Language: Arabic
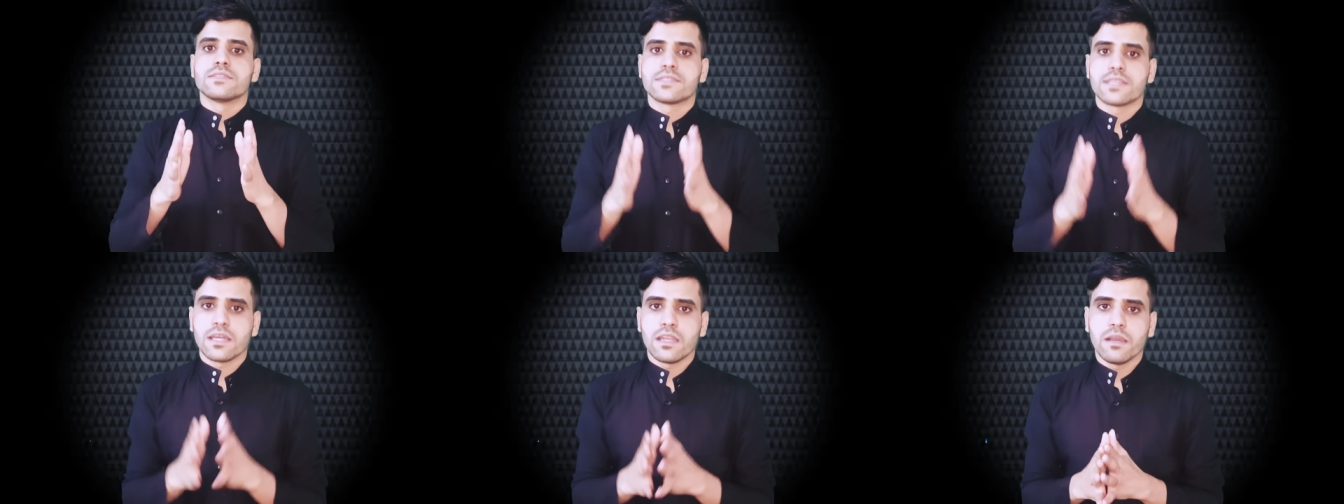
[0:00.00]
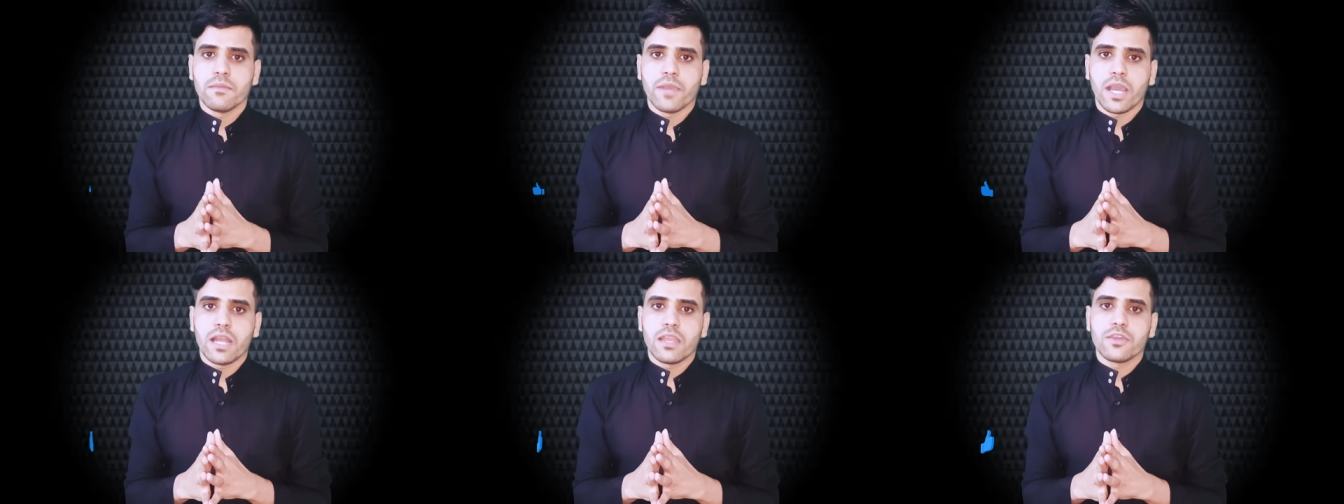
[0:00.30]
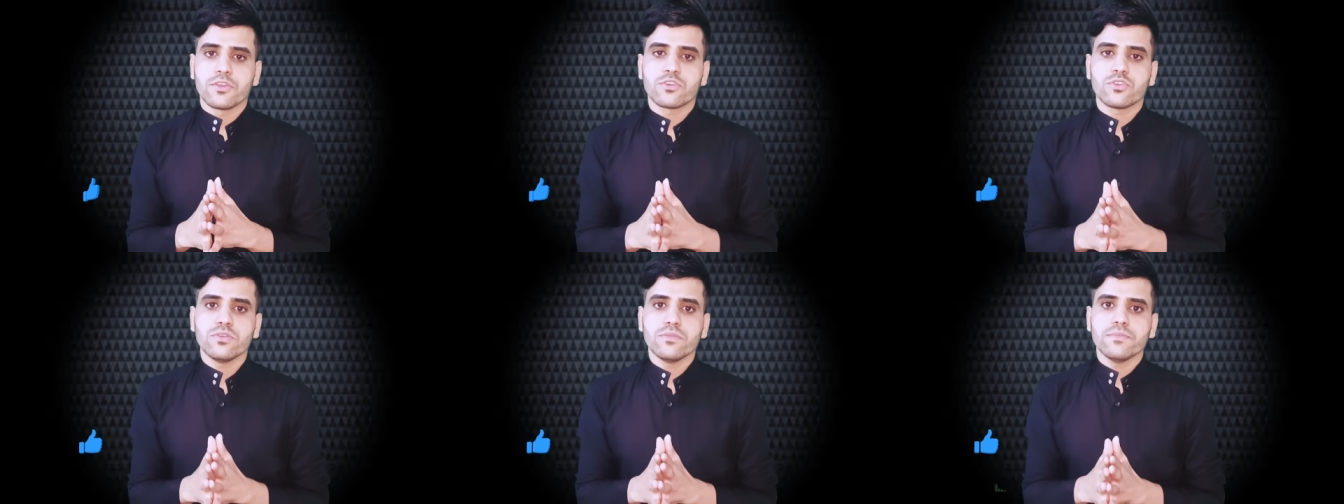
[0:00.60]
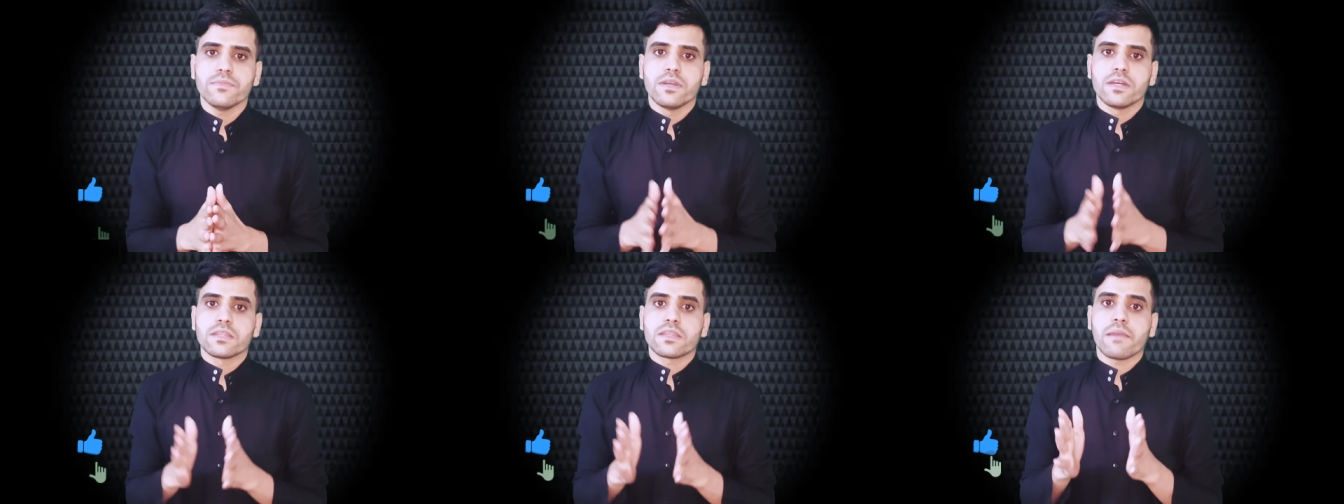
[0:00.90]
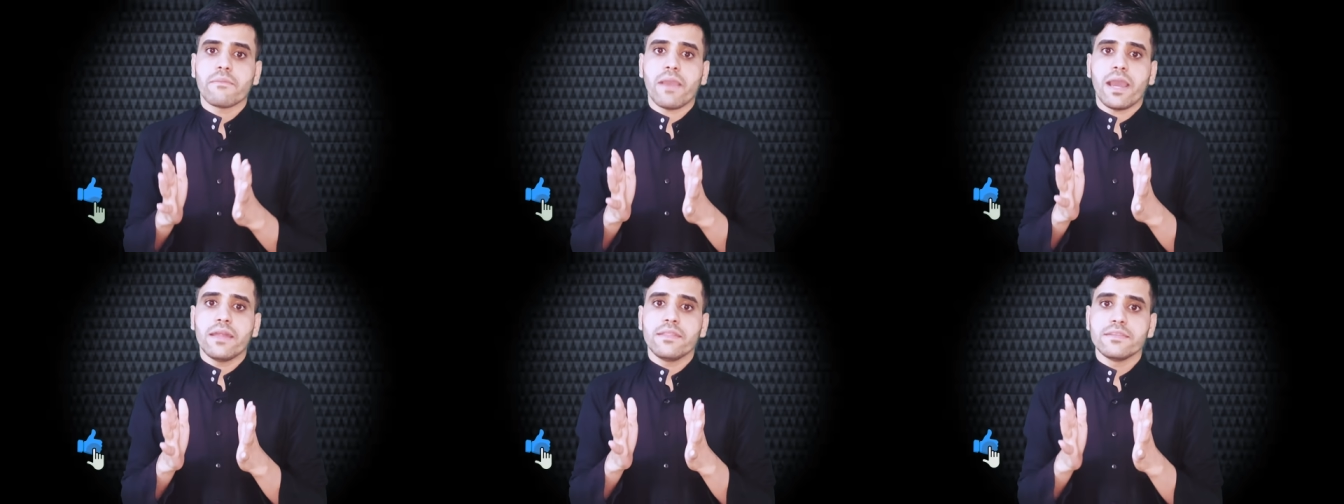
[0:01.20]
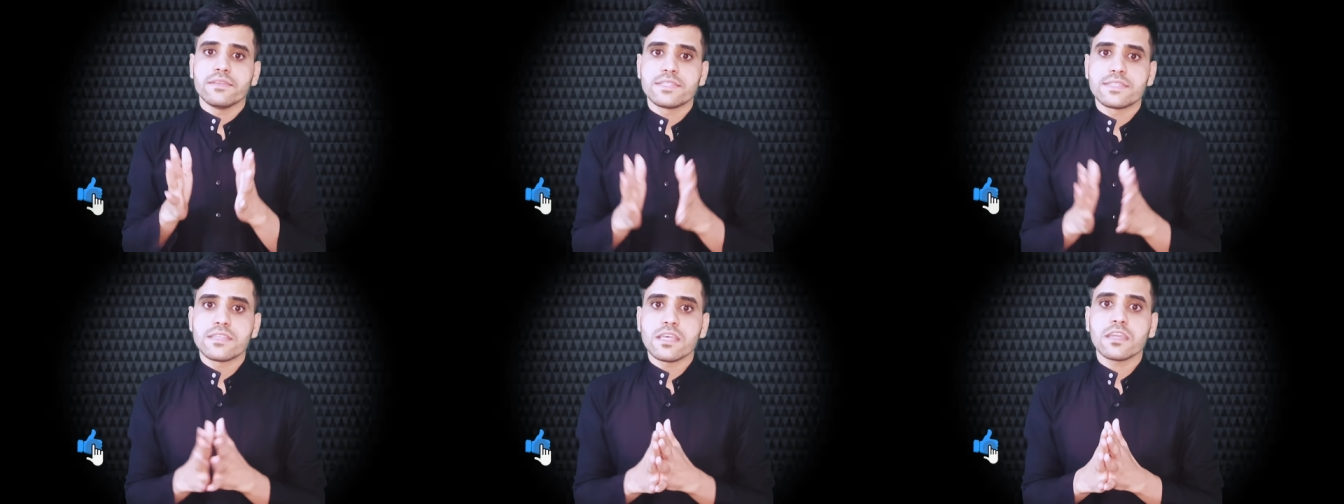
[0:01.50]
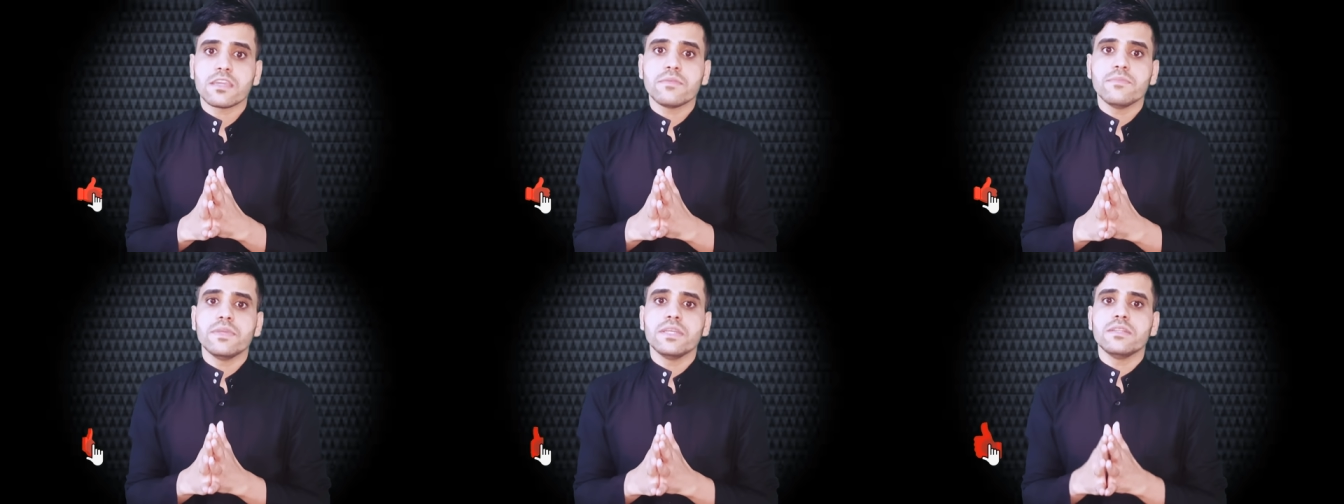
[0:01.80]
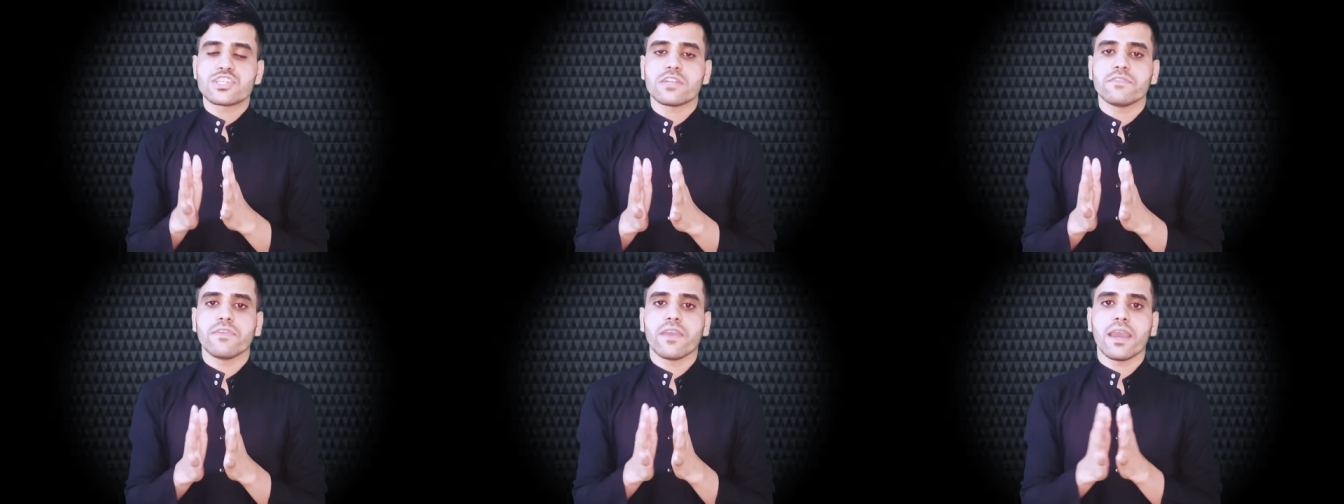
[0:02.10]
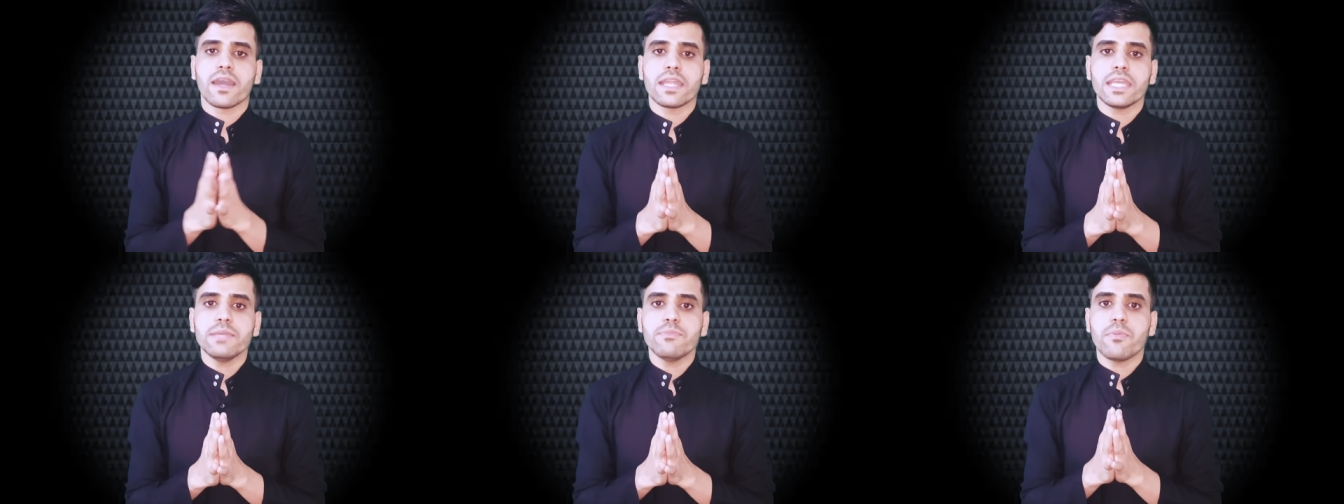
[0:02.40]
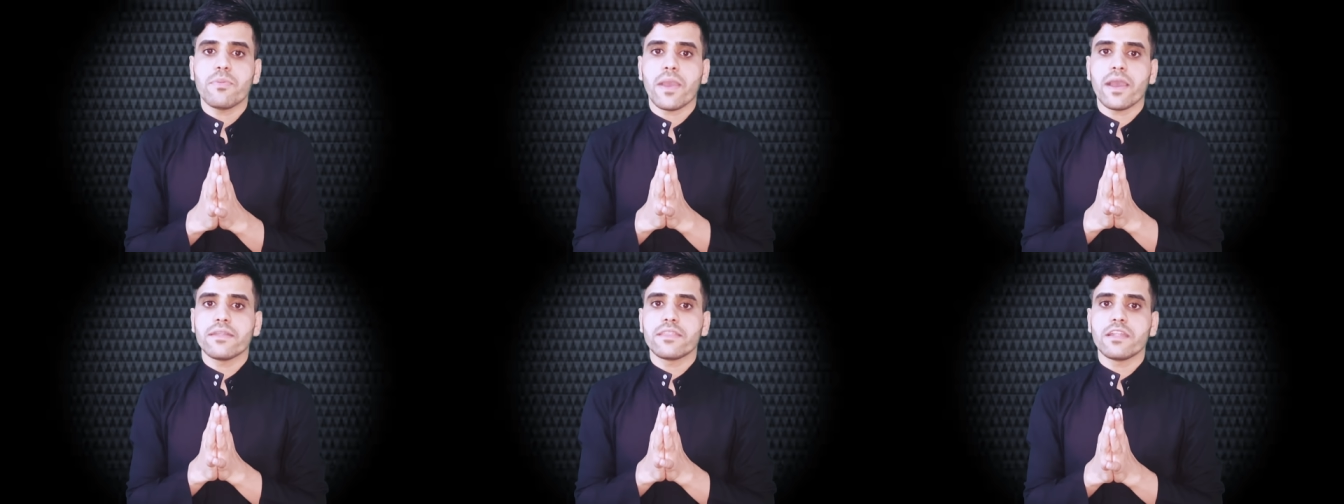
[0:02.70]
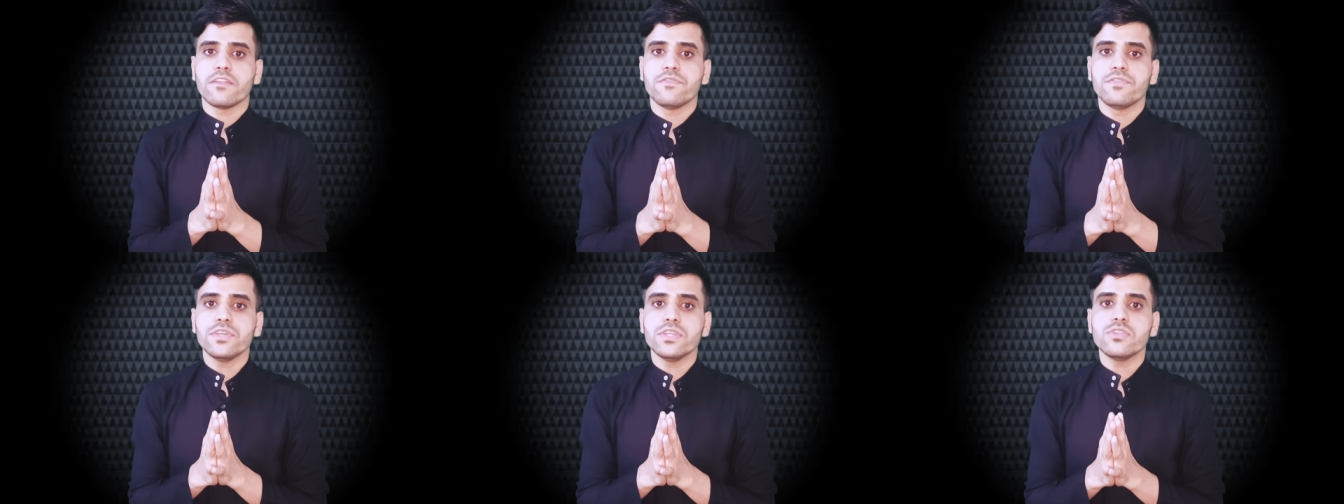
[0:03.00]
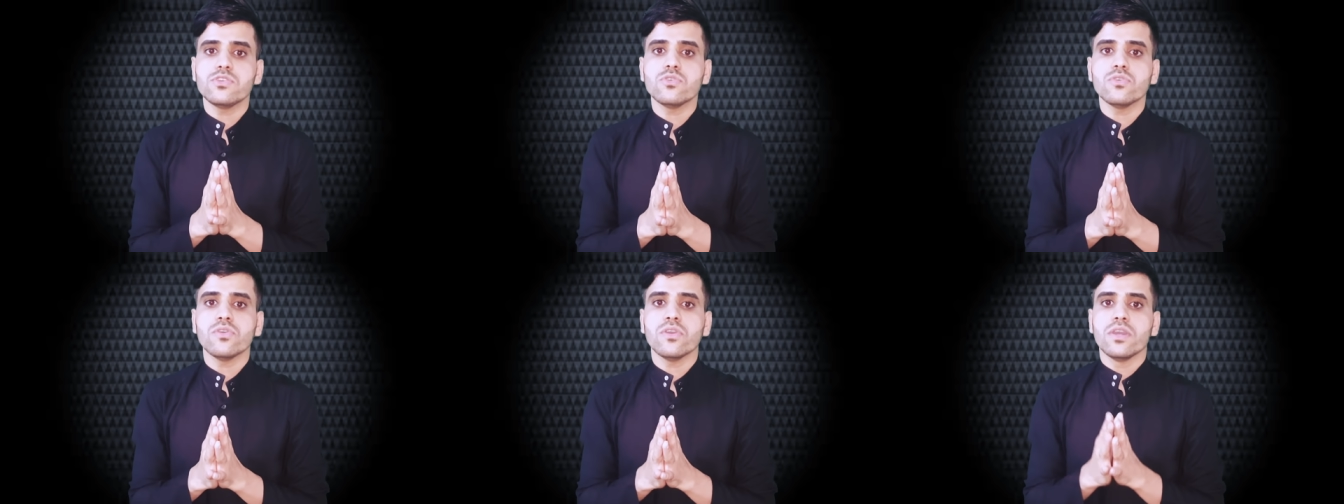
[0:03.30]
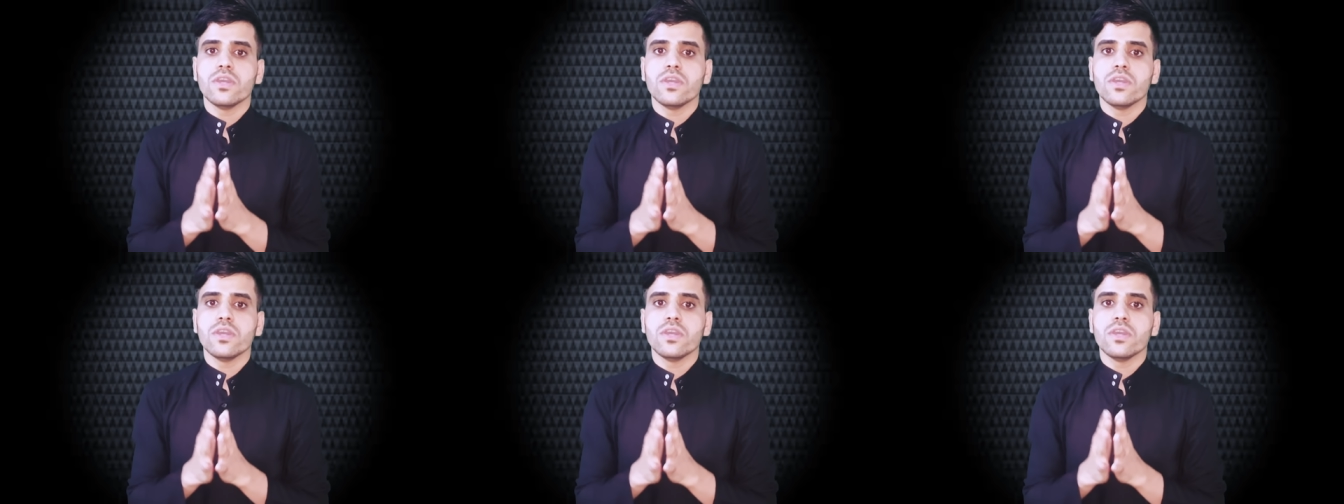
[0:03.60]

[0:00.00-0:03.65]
السلام عليكم طبعا نستكمل اشرف غريب بهذا الفيديو